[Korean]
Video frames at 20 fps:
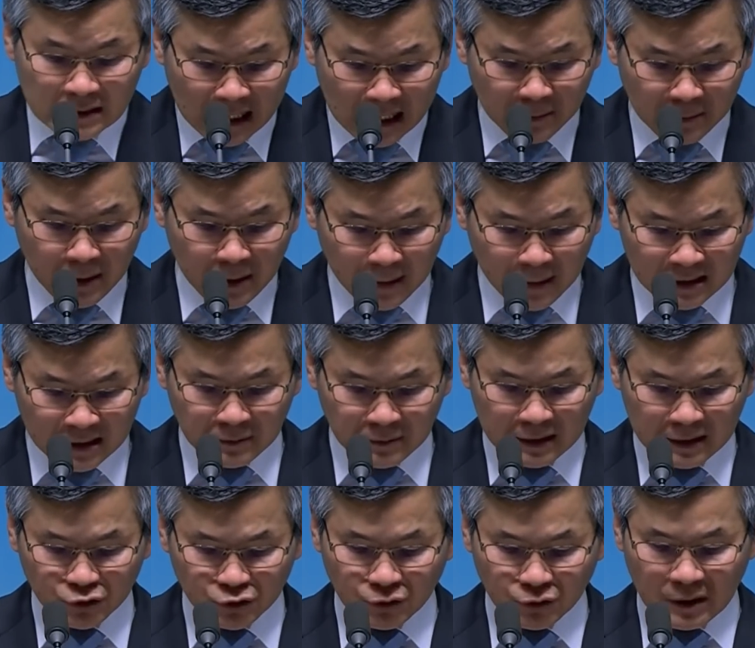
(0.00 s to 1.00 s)
삶의
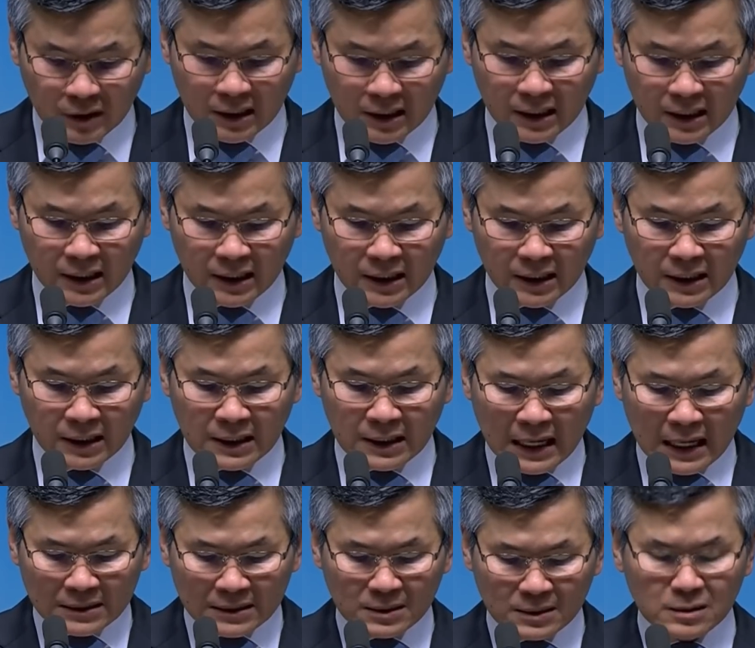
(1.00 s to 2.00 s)
마지막 순간에
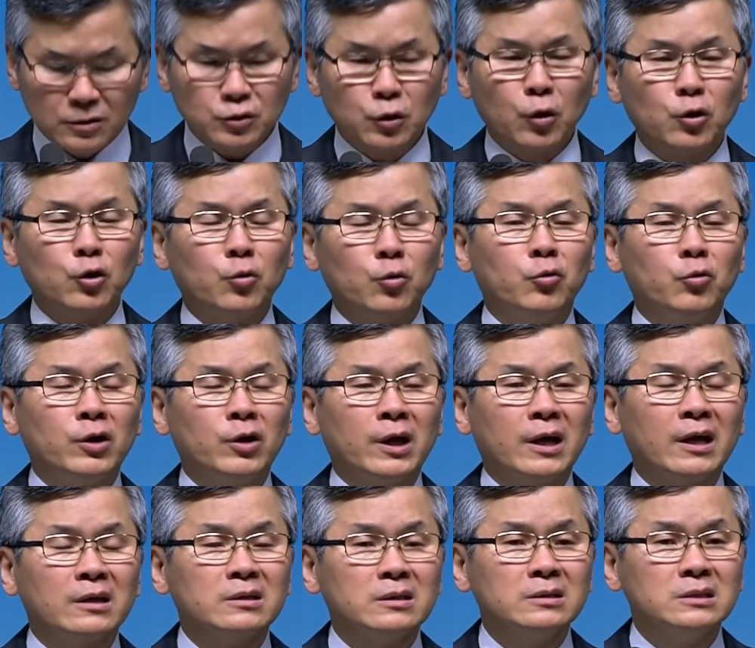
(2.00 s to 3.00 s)
아들
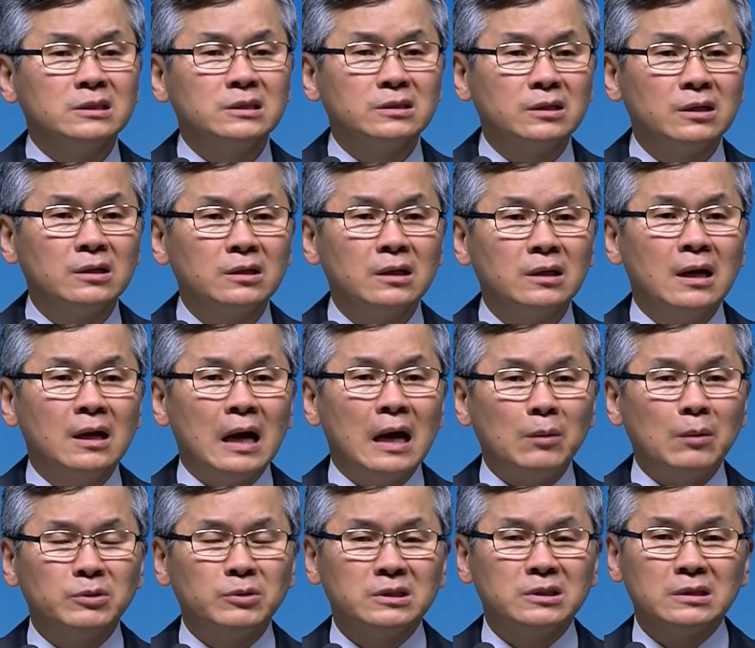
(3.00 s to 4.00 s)
솔로몬에게 던지는
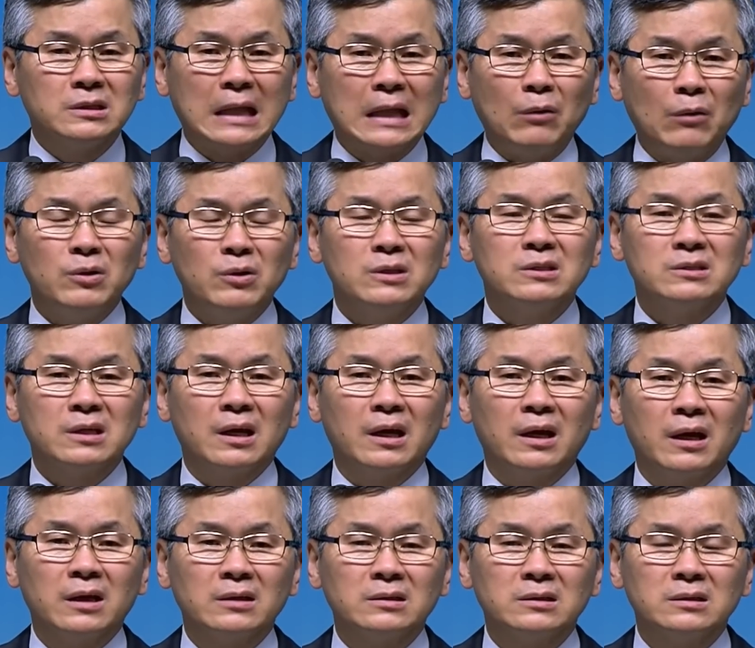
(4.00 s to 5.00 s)
아버지
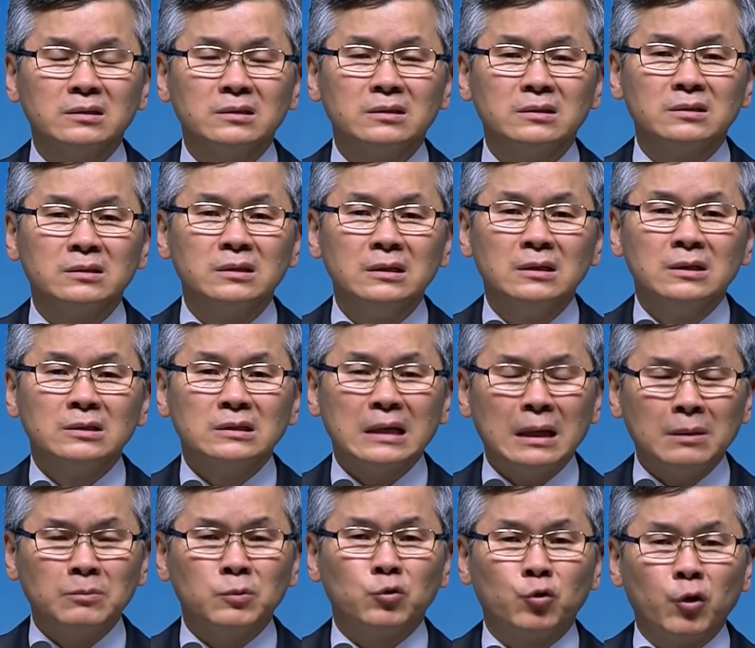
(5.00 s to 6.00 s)
다윗의
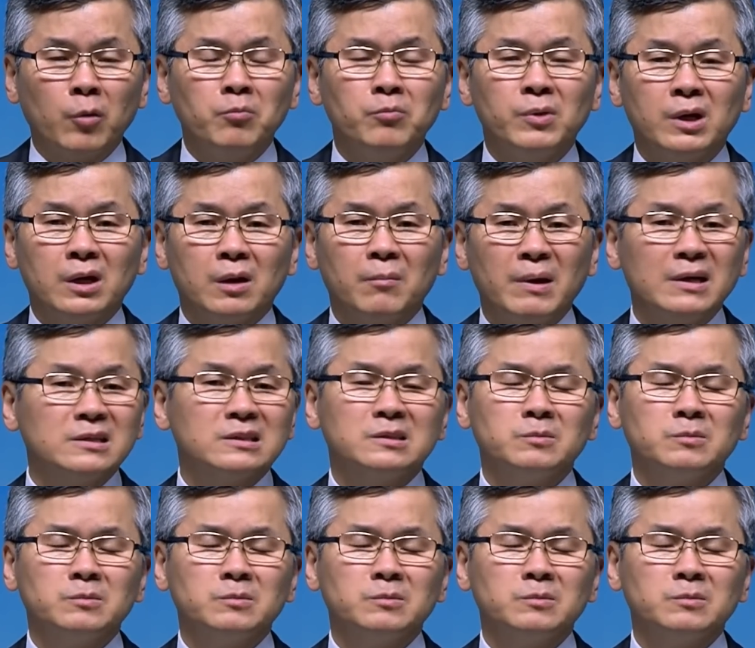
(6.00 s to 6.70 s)
그참 권면의